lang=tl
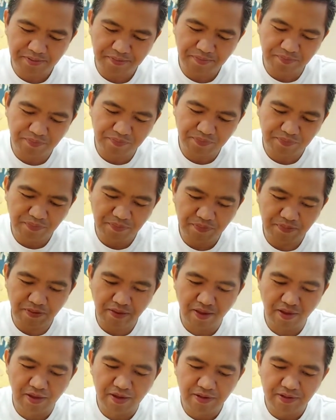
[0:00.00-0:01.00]
So ngayon,
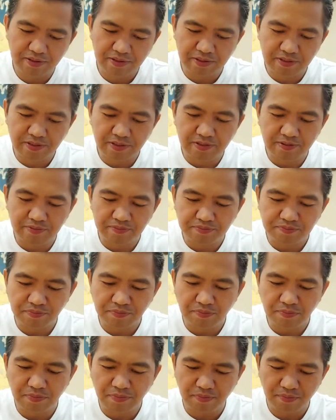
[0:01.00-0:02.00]
kumain muna tayo.
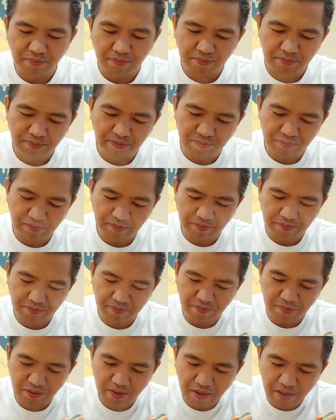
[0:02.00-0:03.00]
At ang
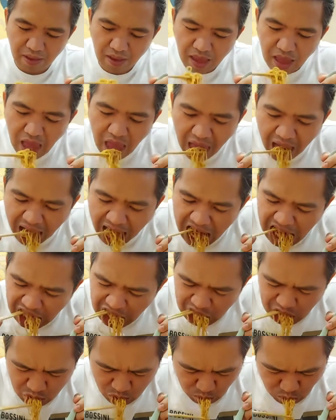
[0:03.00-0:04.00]
susunod naman natin nang
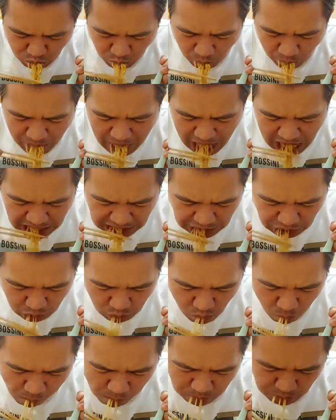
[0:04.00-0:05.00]
hintayin ay ang ating
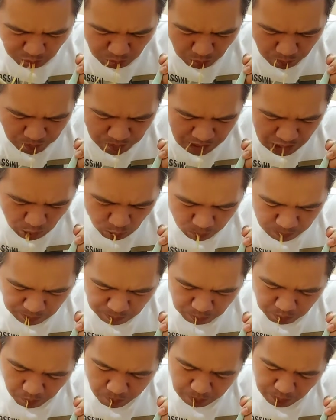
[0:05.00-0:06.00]
pagsakay muli ng
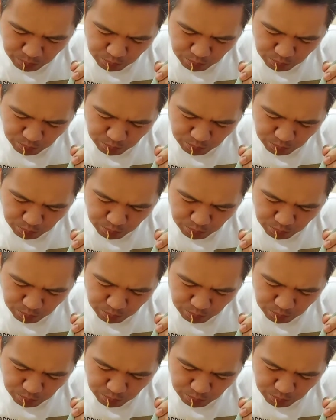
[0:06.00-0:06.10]
barko.